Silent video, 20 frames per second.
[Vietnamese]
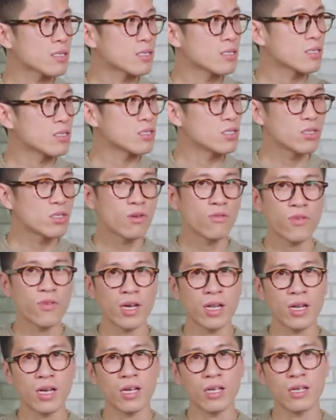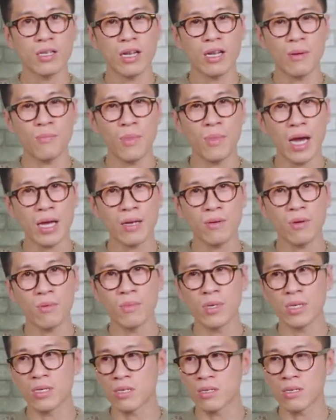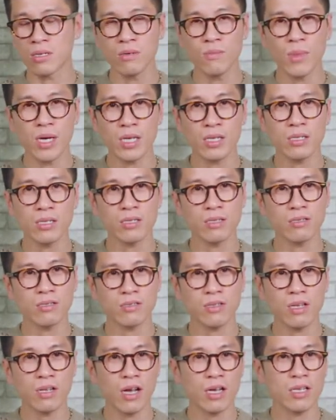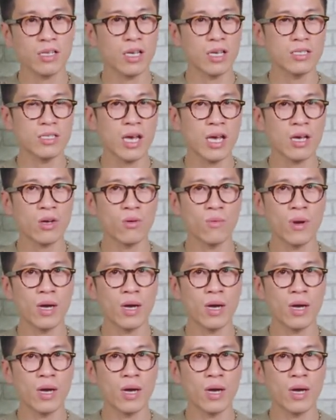Vâng. Chứ không phải là làm bạn mà mình cứ bênh tất cả những cái sai của bạn,